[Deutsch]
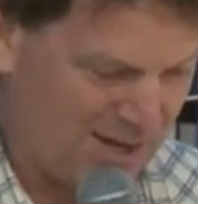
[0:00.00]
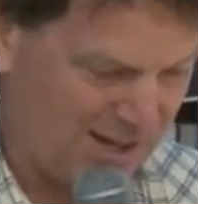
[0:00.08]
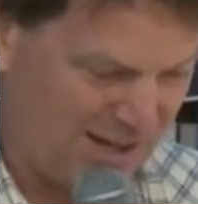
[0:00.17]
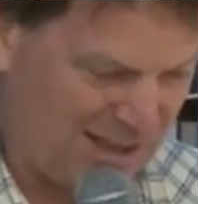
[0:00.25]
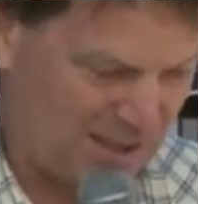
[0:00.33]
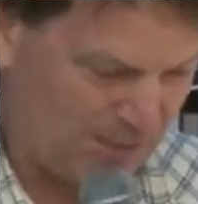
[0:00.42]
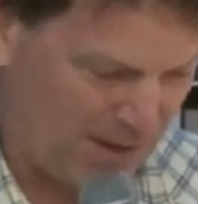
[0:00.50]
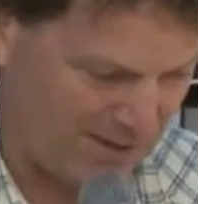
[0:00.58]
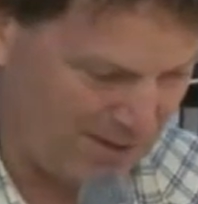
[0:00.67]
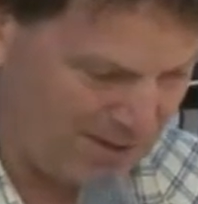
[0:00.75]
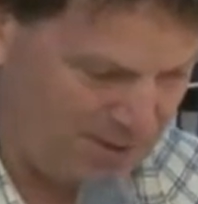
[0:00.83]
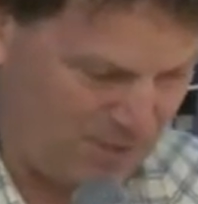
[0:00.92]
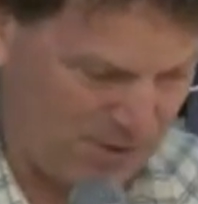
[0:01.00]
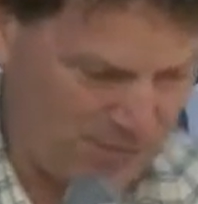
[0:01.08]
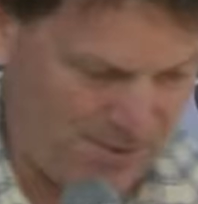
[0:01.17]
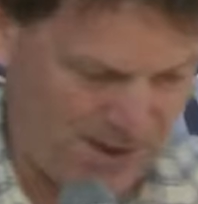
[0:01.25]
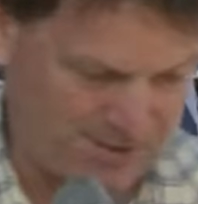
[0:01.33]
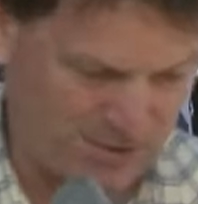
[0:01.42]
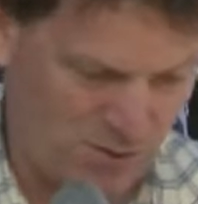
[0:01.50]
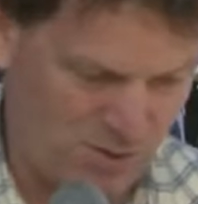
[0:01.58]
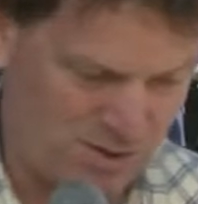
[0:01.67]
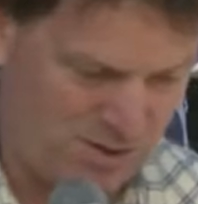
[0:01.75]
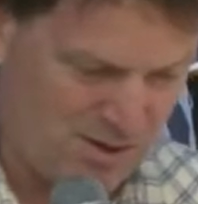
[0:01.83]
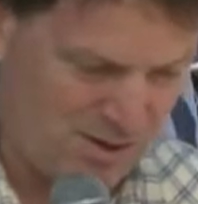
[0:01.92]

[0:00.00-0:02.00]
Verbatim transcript: rechtfertigende Verfassung